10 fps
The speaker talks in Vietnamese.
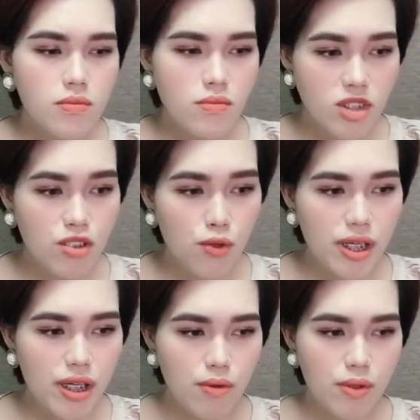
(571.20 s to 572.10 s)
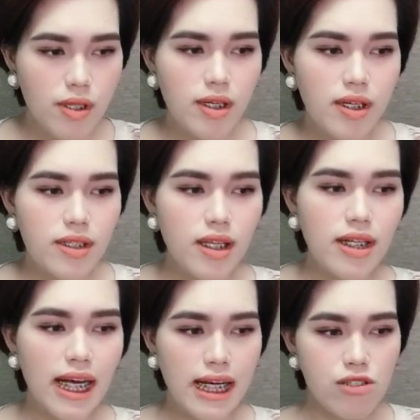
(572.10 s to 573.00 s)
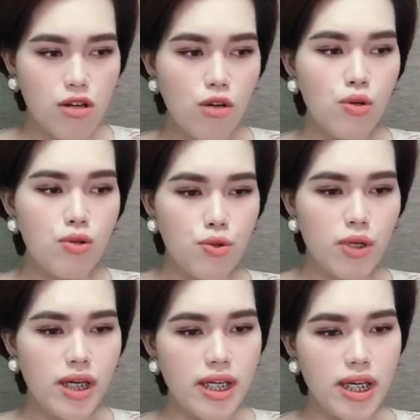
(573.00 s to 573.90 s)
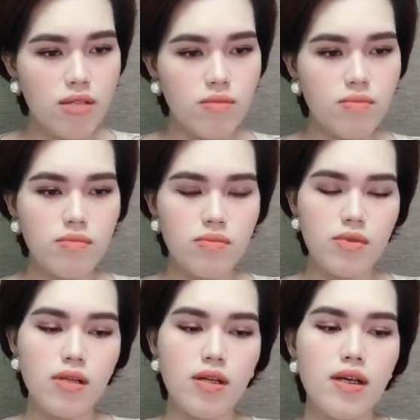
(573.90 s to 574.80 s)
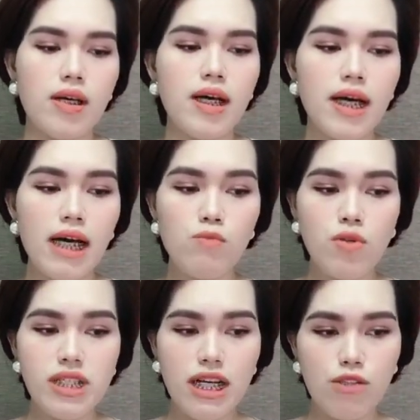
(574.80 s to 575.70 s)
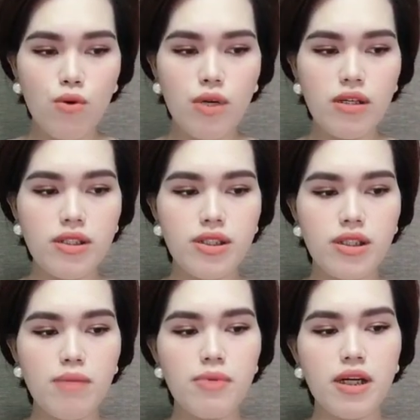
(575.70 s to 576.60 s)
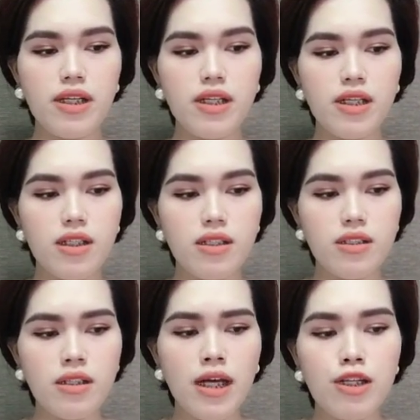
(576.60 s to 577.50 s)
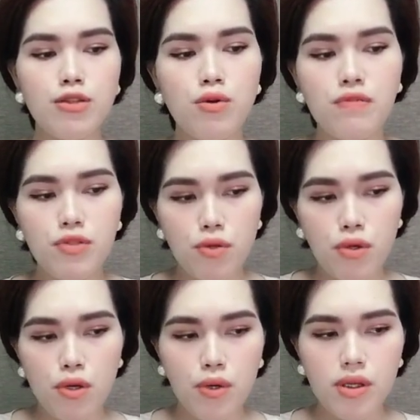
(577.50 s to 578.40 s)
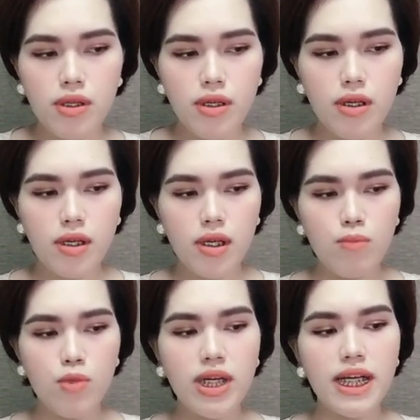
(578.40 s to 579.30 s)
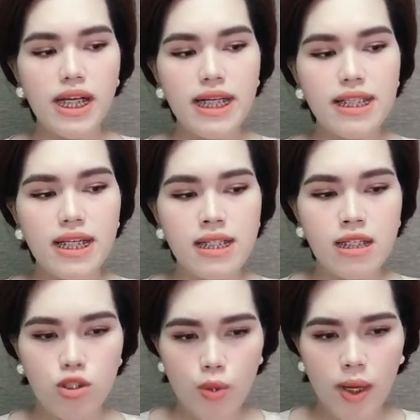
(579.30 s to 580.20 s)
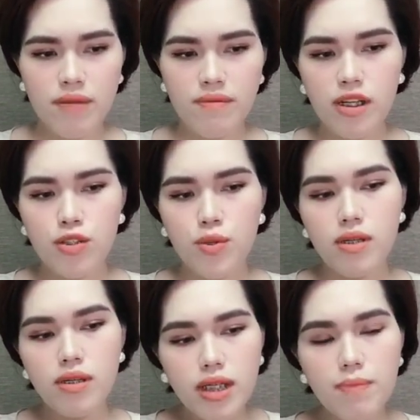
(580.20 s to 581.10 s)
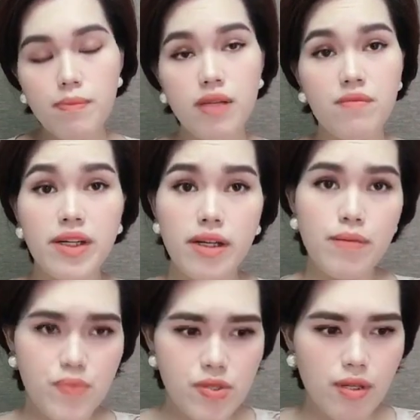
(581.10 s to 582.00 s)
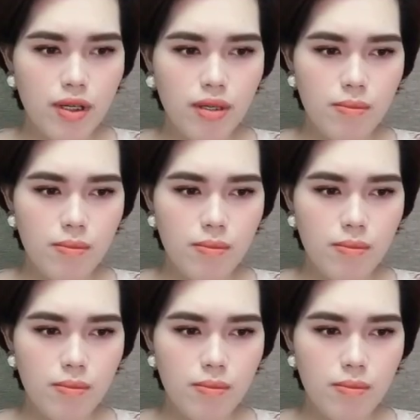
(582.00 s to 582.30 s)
nhưng tôi hiểu tất cả là do lỗi của tôi gây nên. Anh muốn trả thù cái người trực tiếp gây đẩy tôi vào tội lỗi, muốn kiện anh ta ra tòa về cái tội ức hiếp nhân viên cấp dưới,